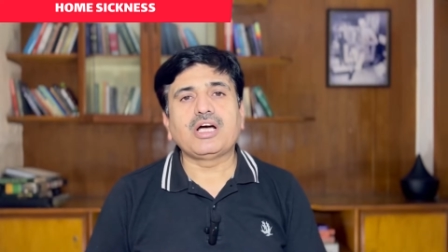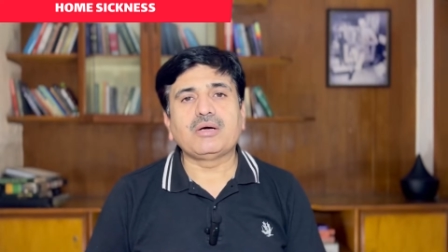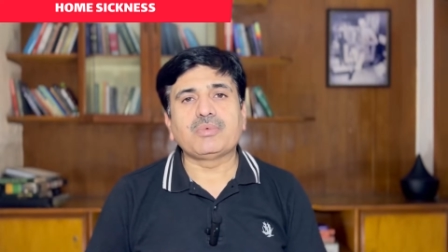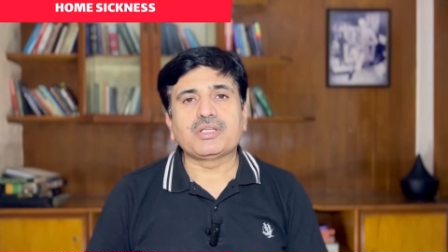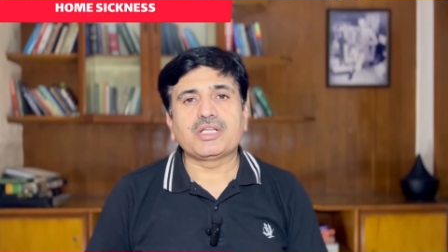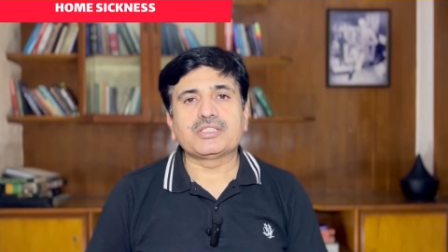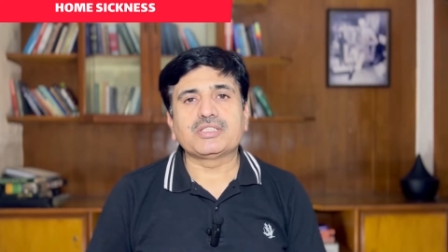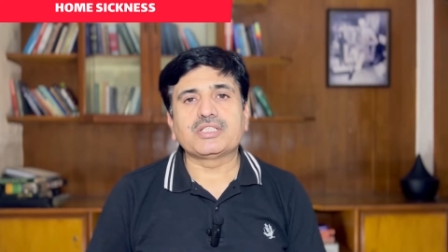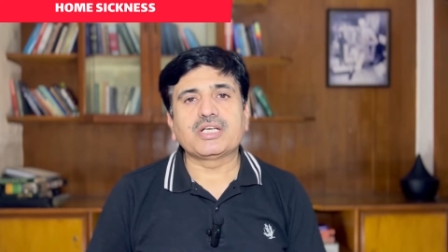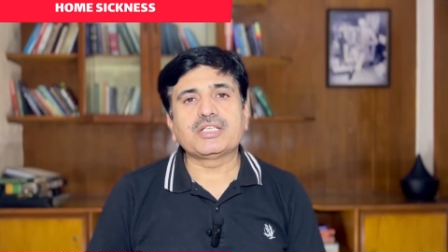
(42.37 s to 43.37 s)
आप अंदाज़ा
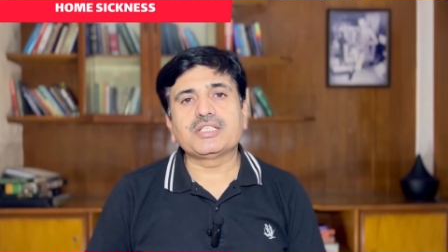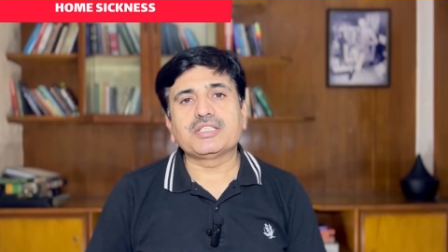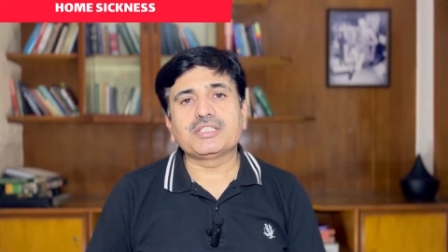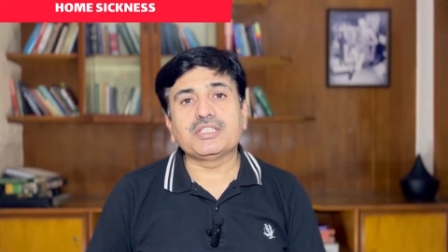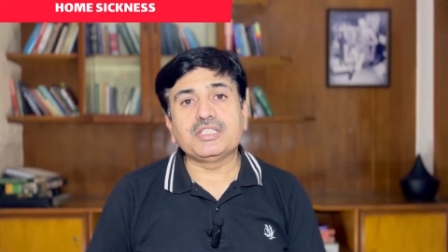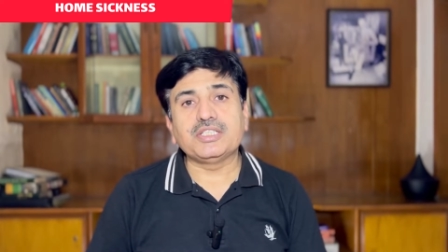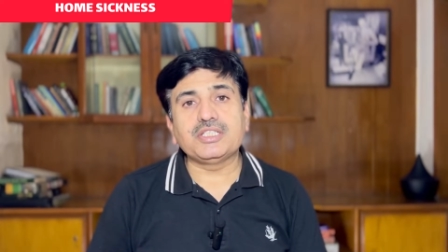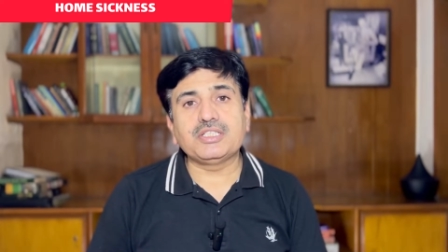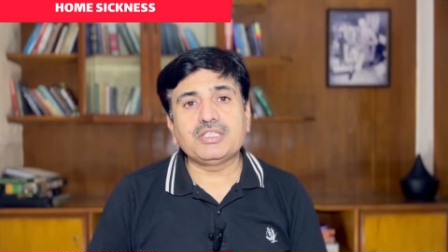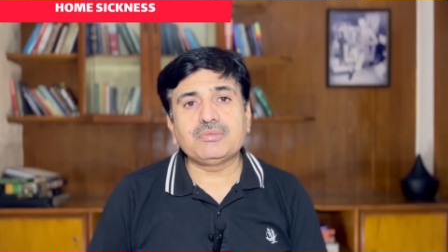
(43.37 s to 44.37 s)
लगाएं
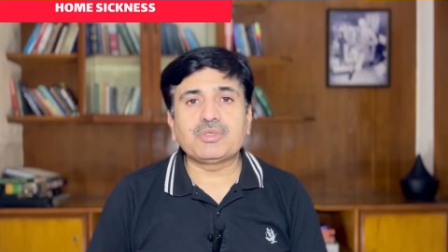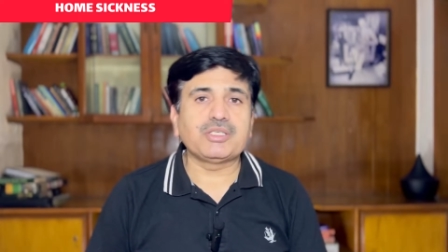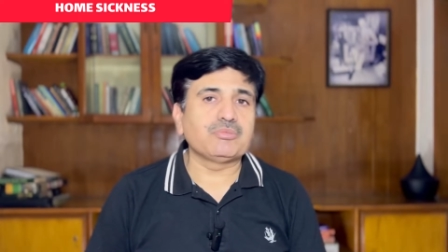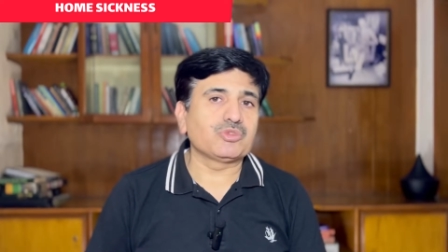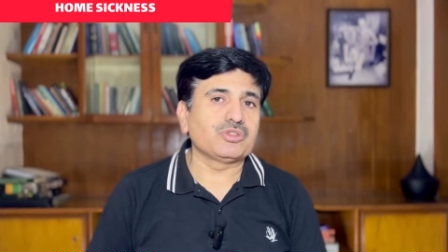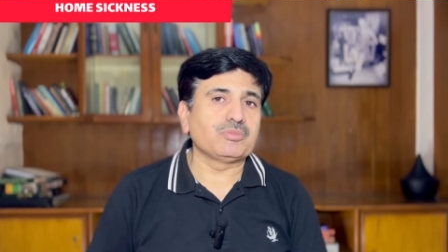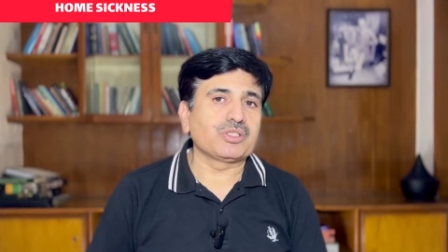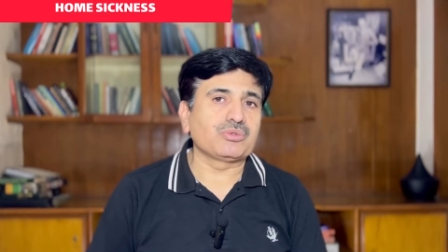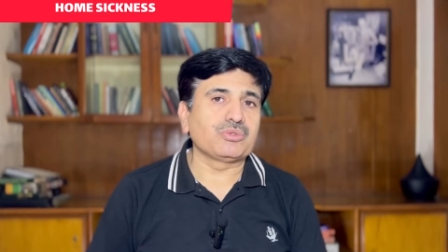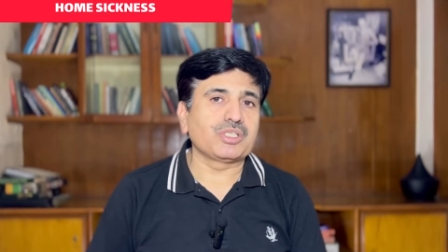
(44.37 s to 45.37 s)
कितनी बड़ी
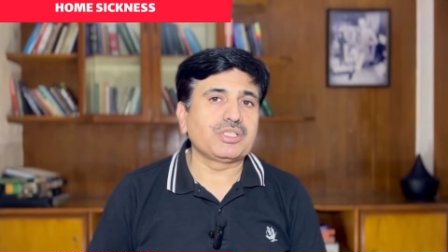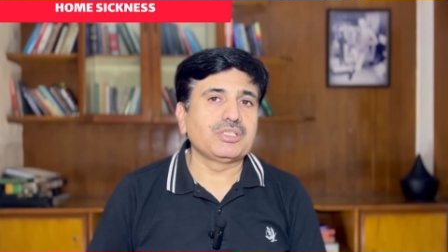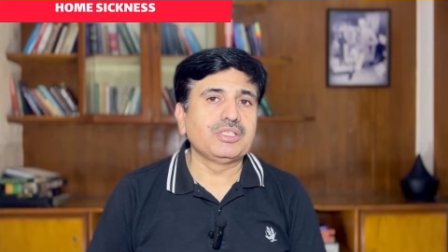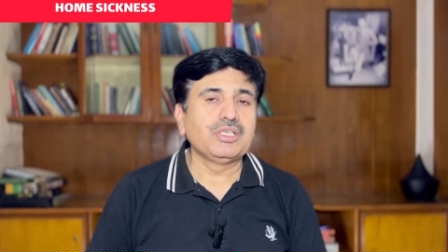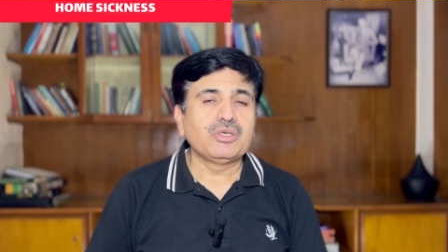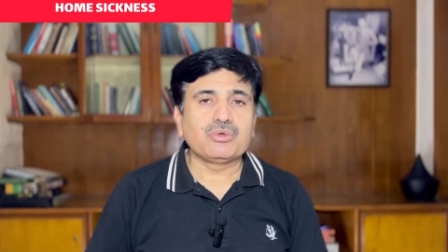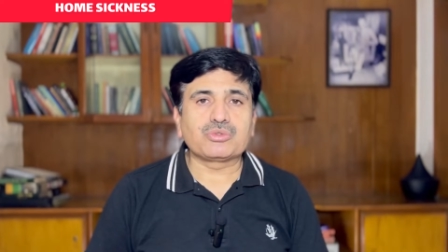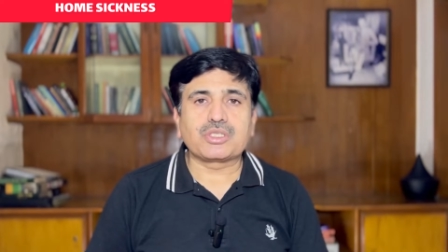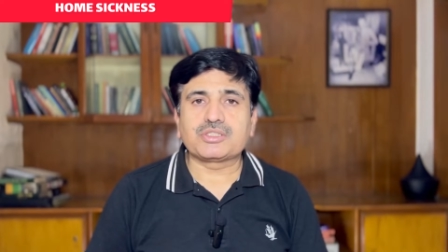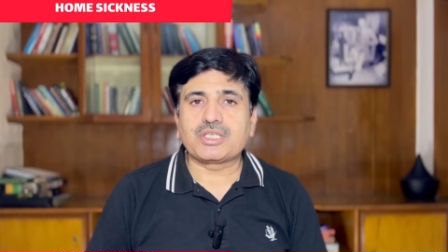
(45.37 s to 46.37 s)
मुसीबत होगी
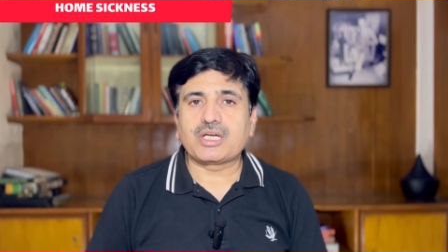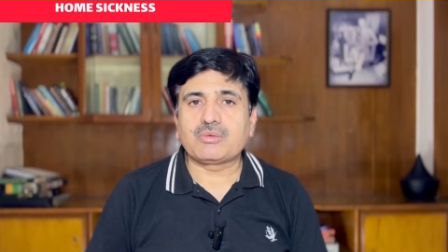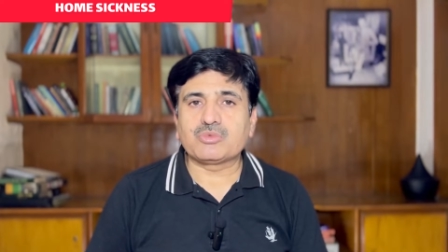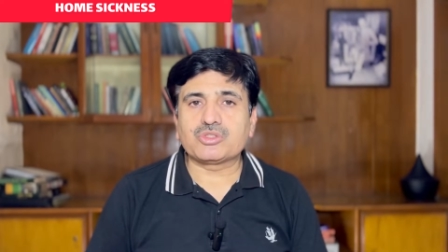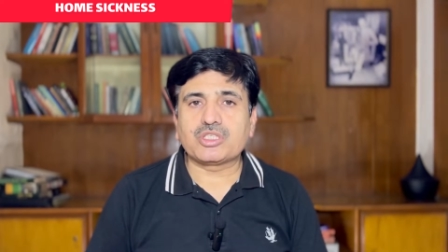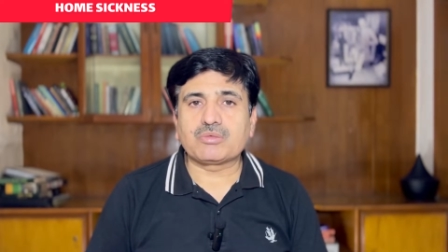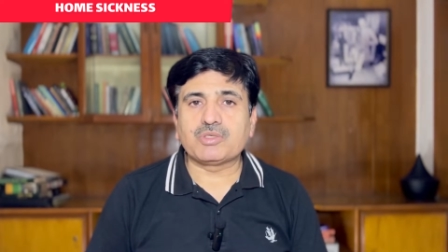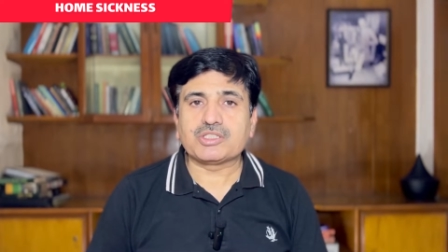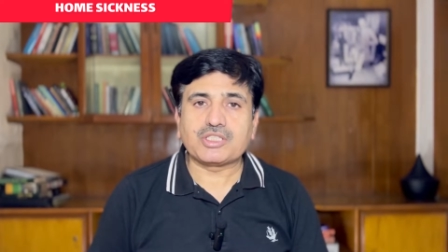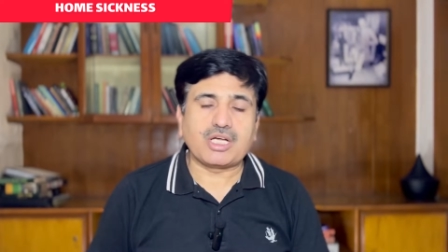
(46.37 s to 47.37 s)
उसका सारा
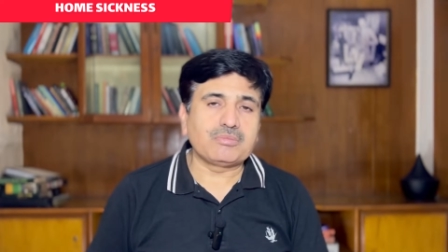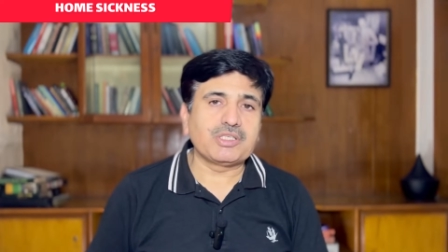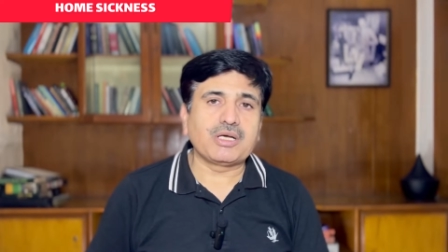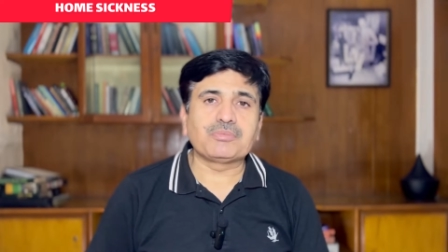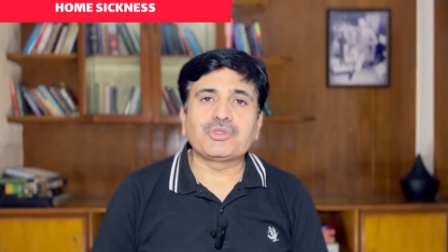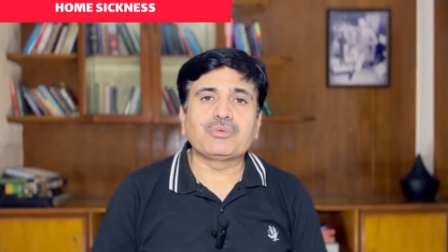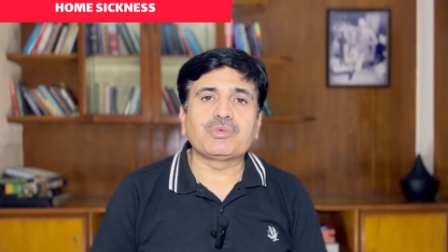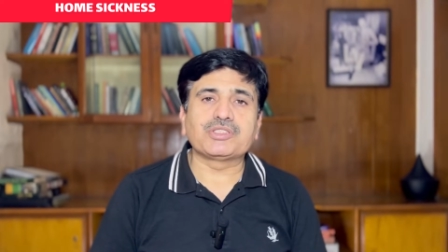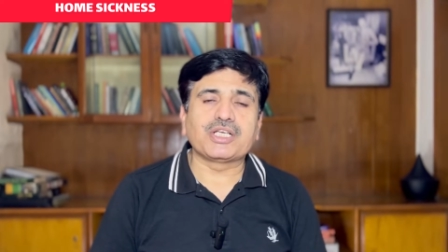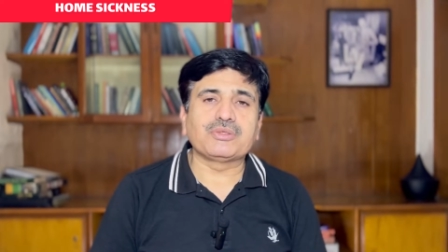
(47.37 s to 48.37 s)
मुस्तबिल साल भी आमतौर
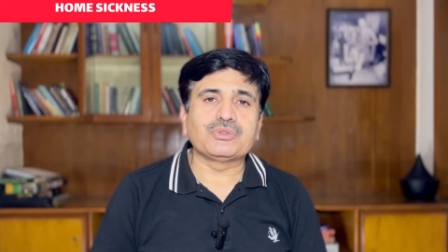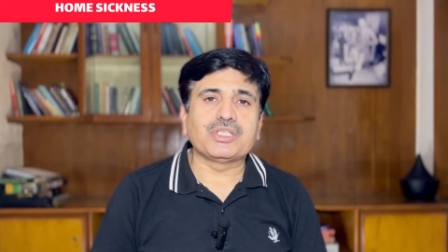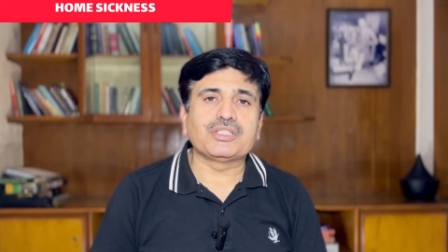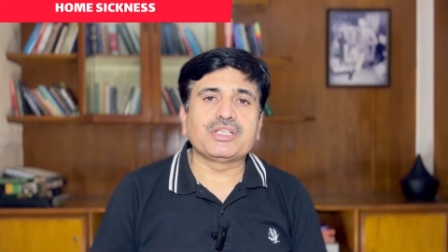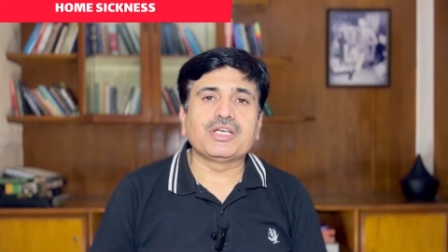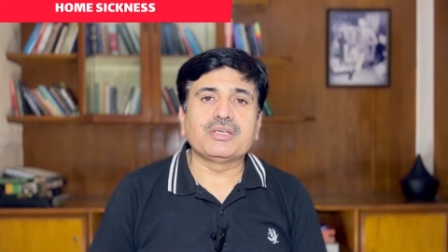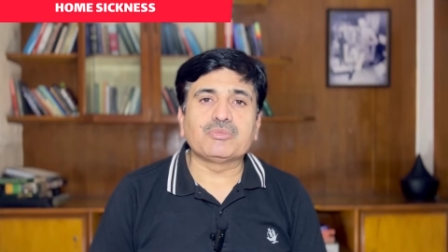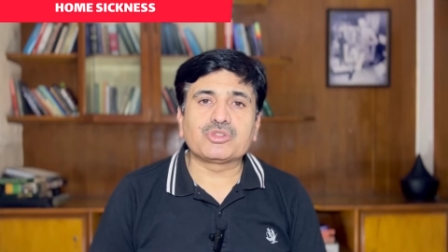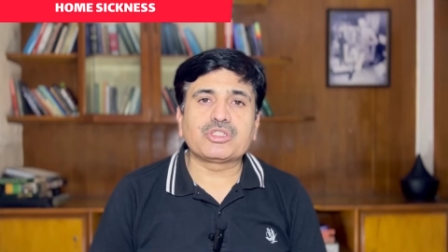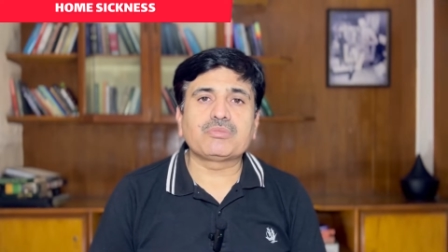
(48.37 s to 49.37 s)
पर ज़ाय हो जाता है
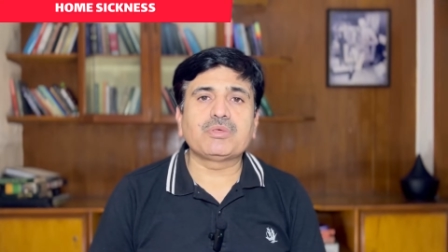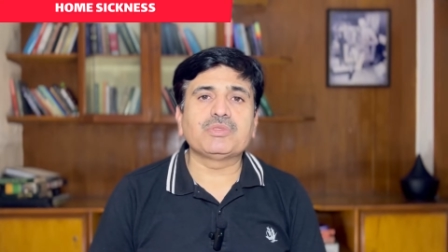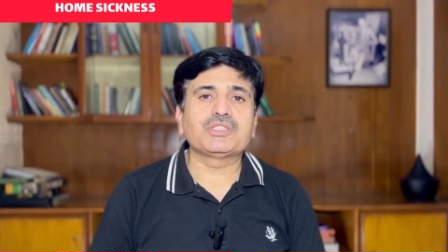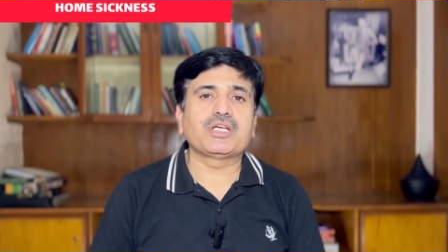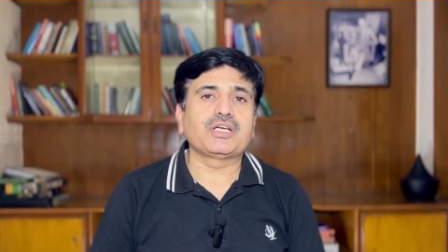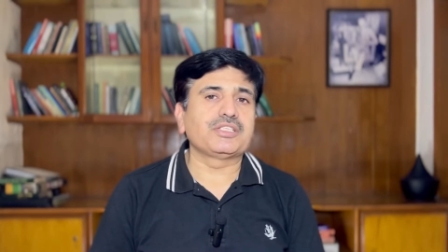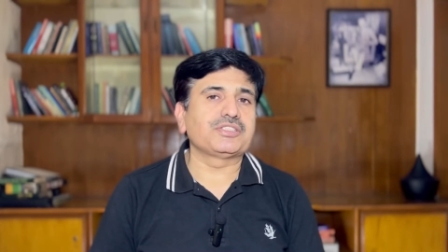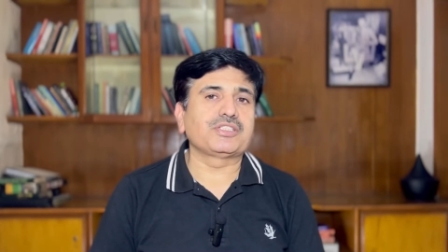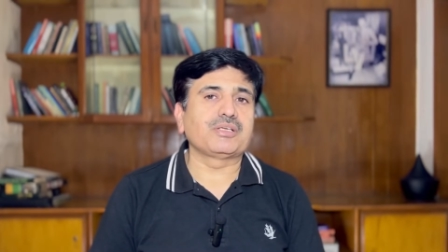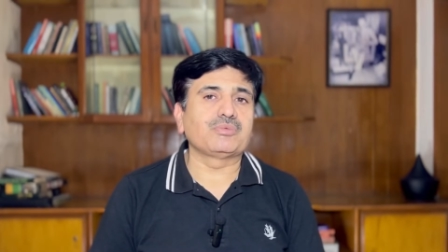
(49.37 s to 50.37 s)
मुस्तबिल भी सारा
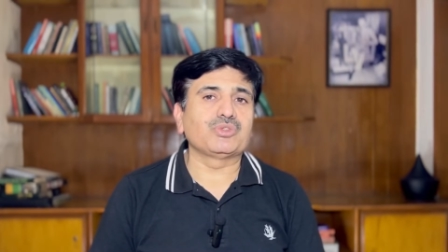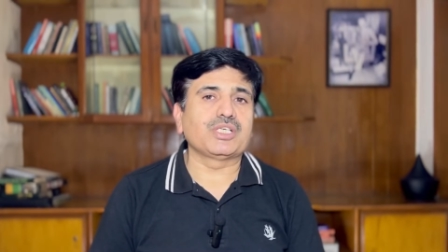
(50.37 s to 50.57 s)
डिस्टर्ब हो